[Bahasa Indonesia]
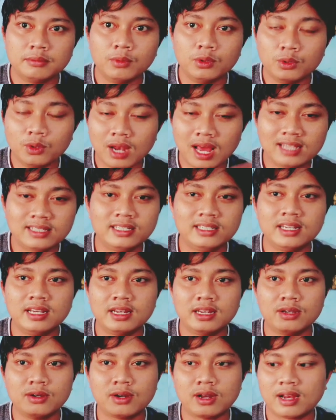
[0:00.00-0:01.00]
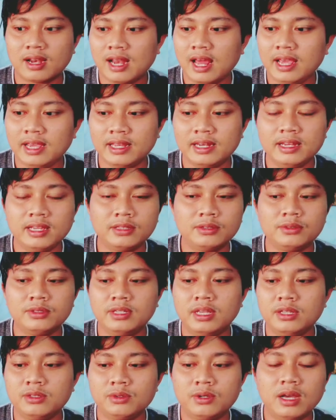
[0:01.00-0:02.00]
modulasi dari orang lain gitu,
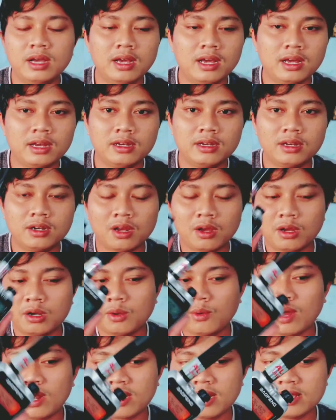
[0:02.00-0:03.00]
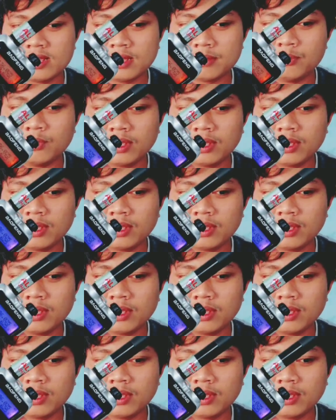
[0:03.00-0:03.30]
dia juga ada ada warnanya.